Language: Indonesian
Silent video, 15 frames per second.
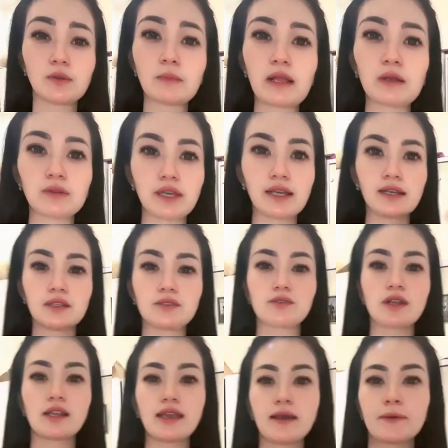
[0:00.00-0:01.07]
malu ya nggak
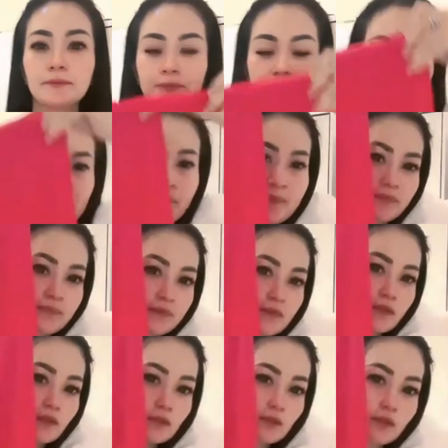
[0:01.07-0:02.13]
jual ya
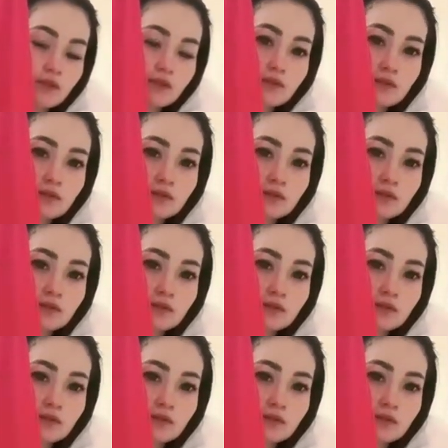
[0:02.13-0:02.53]
tuh